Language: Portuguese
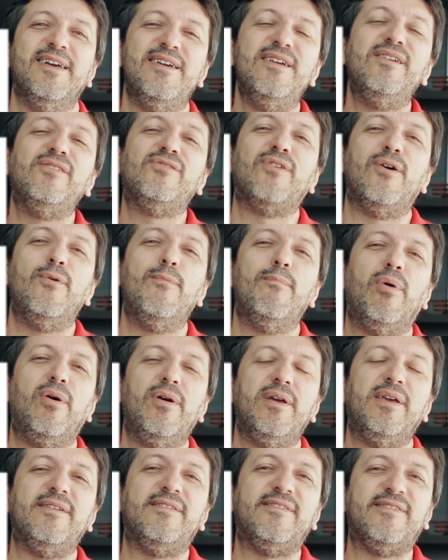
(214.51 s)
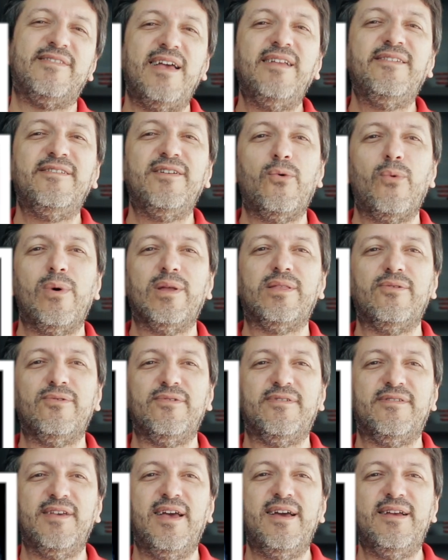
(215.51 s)
Isso é um Boeing
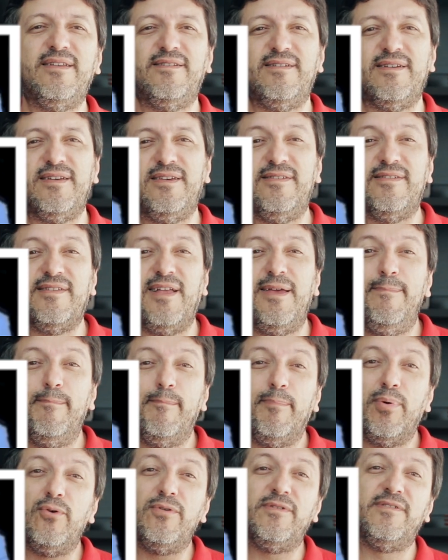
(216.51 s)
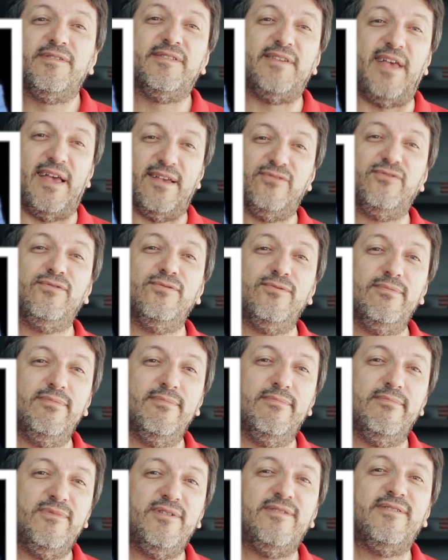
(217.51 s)
747 que está em processo
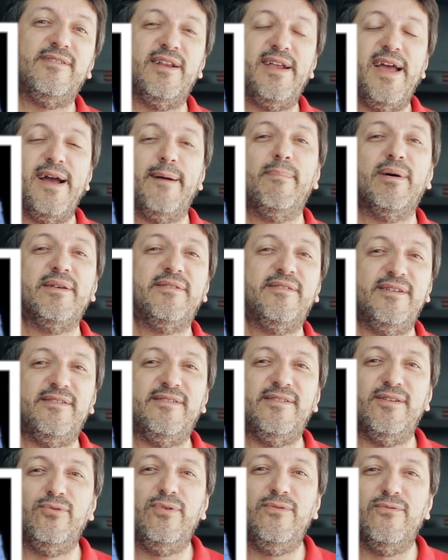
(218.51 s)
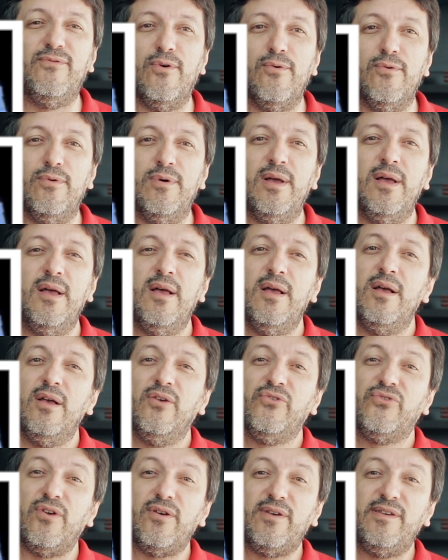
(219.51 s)
de ser reabastecido em voo.
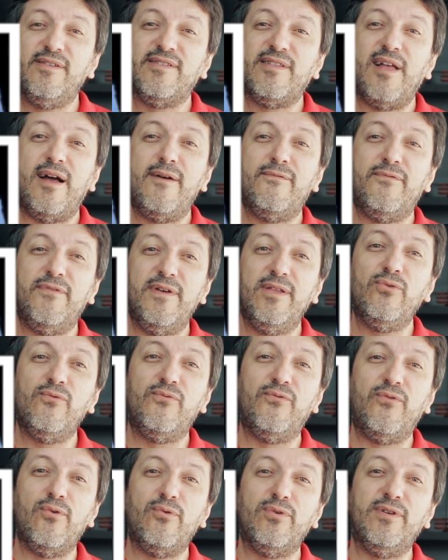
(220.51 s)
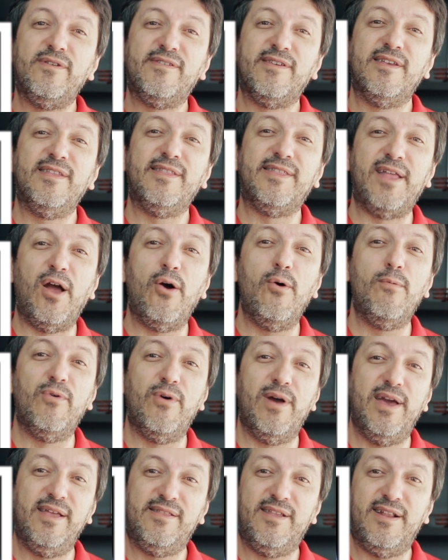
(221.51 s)
Só que está havendo fogo de
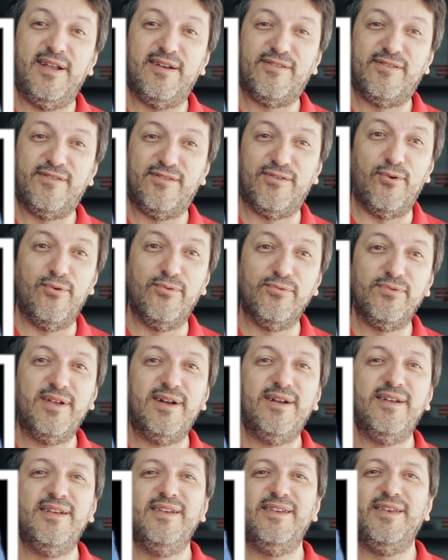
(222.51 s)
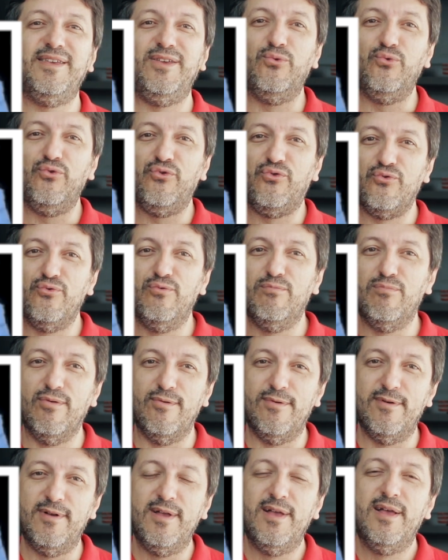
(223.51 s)
Santelmo entre a sonda e o
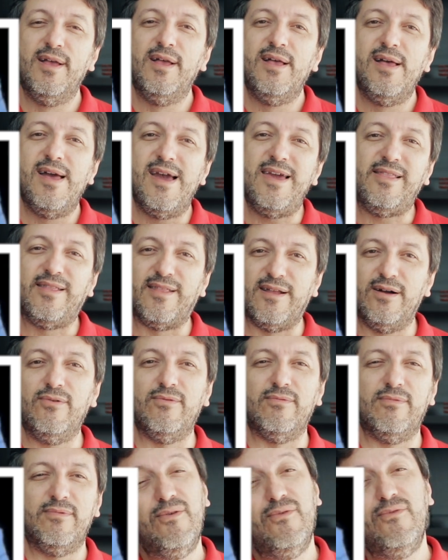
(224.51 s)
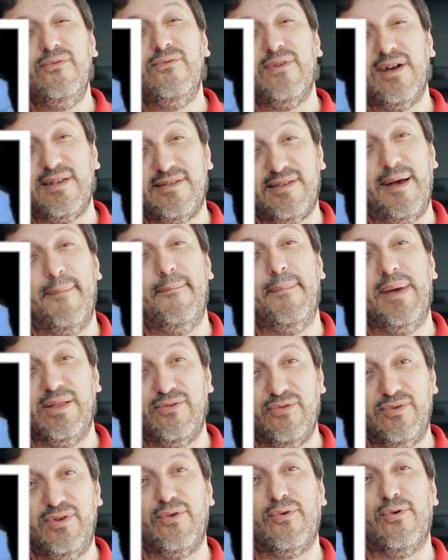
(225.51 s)
jumbo. Então, um
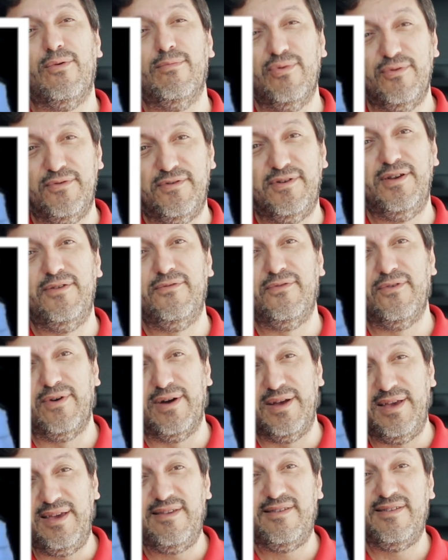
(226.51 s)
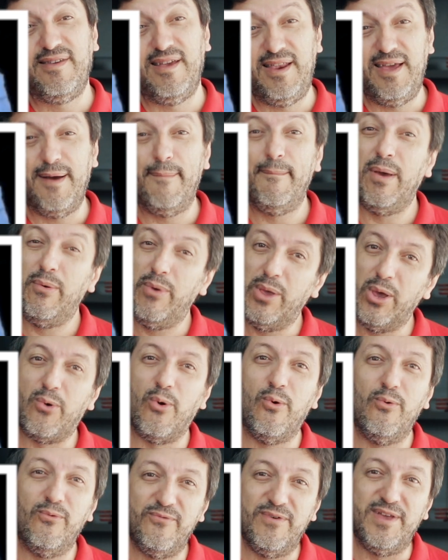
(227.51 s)
vazamento de combustível aí seria meio
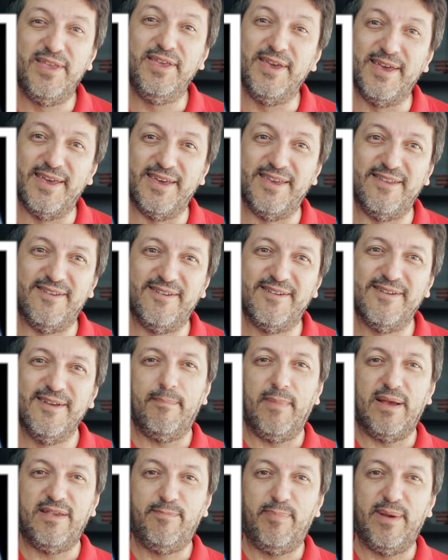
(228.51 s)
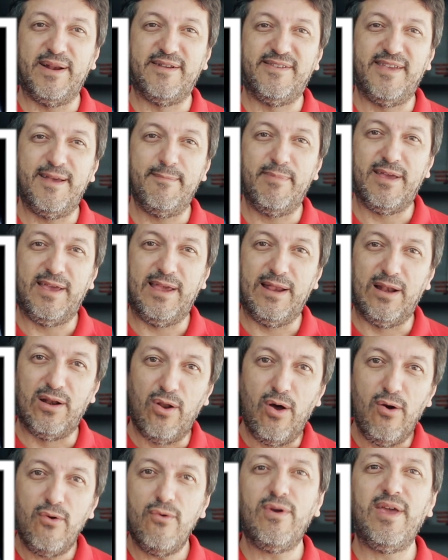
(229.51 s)
inconveniente. Mas perceba que
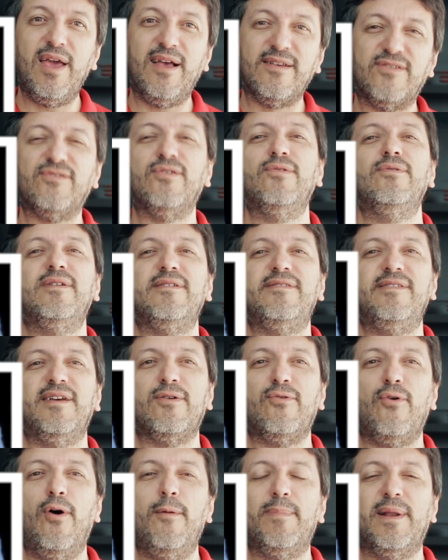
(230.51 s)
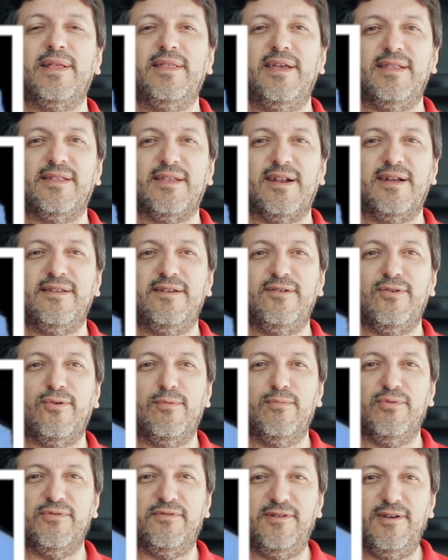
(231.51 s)
logo que a sonda se acopla na entrada de
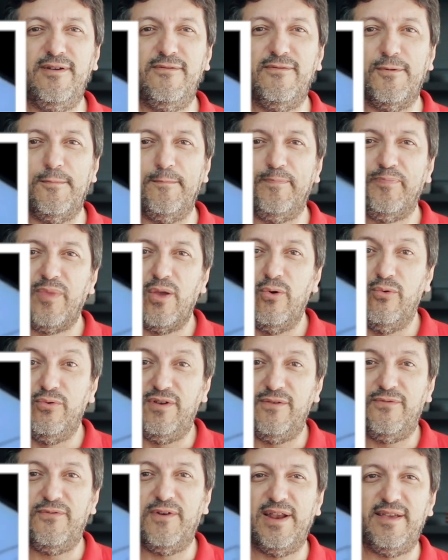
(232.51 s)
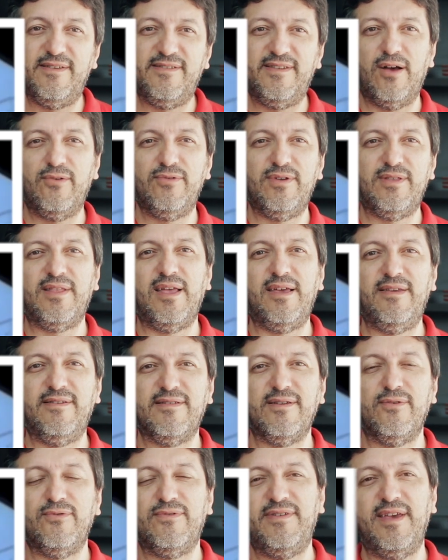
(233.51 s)
combustível, o diferencial de
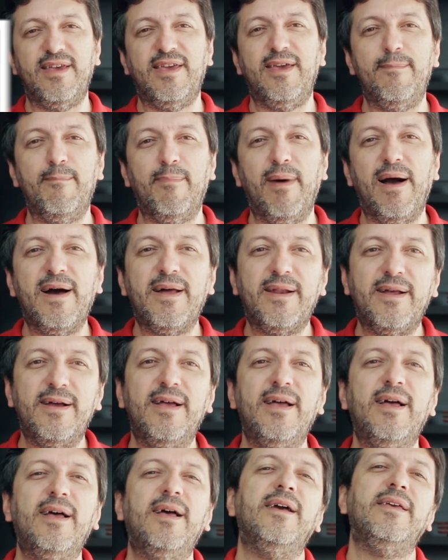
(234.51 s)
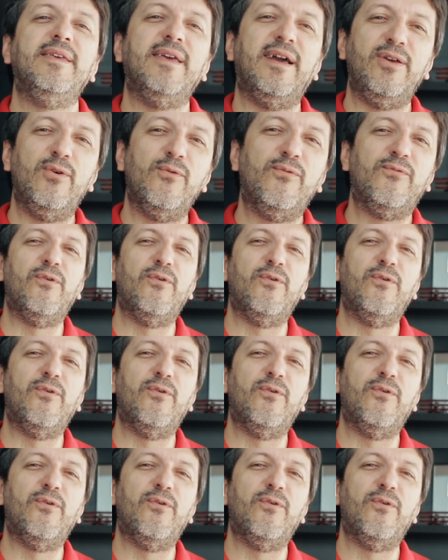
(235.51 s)
tensão se equipara e aí o